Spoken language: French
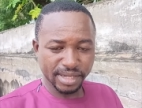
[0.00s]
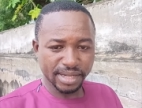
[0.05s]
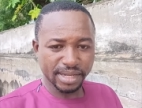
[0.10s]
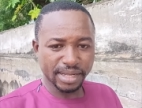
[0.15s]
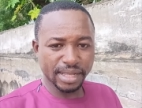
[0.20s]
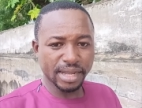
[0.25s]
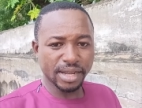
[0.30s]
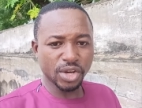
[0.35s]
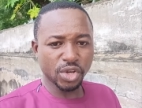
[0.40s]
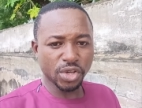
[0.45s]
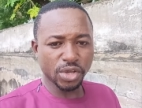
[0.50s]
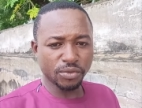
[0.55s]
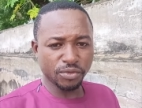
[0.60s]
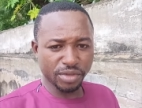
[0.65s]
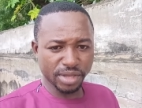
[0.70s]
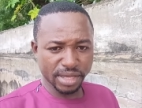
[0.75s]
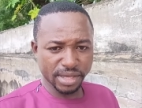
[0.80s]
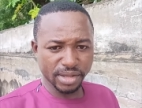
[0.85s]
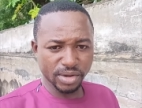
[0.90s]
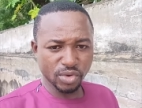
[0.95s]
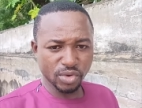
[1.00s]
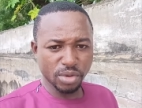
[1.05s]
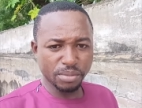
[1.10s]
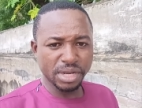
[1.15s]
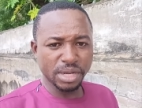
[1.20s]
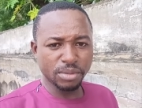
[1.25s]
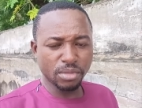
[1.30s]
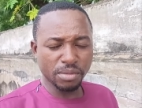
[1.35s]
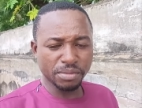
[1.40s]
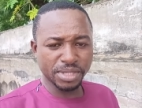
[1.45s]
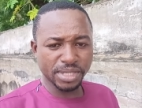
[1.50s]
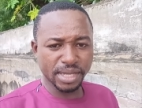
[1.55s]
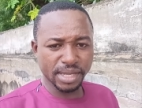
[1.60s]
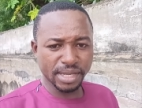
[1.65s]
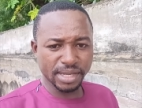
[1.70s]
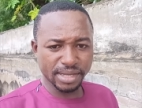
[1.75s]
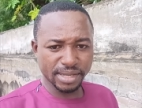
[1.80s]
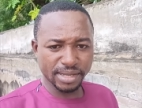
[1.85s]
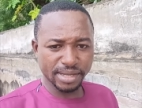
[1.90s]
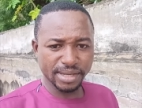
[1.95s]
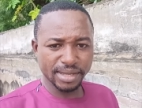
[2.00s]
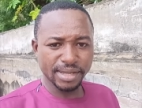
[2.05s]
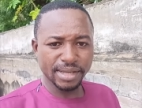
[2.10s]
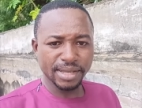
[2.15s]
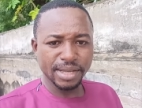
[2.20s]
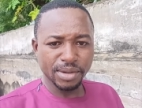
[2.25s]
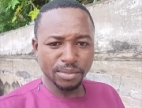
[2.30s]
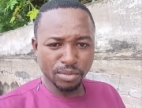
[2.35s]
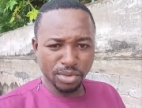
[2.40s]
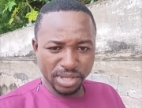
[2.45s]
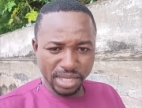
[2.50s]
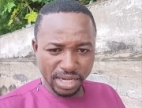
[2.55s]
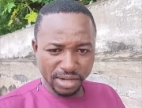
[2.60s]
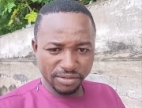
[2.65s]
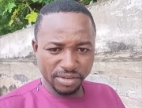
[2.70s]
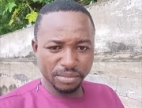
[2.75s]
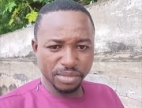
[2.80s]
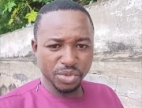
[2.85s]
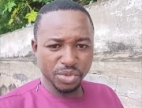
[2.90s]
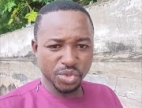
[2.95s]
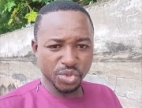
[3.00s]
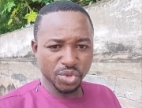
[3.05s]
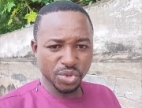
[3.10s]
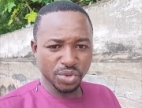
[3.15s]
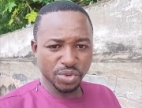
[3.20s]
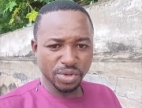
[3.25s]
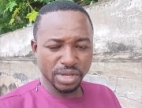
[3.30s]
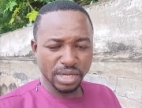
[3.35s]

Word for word: Quand quelqu'un vient, le minimum c'est Bonne arrivée, monsieur.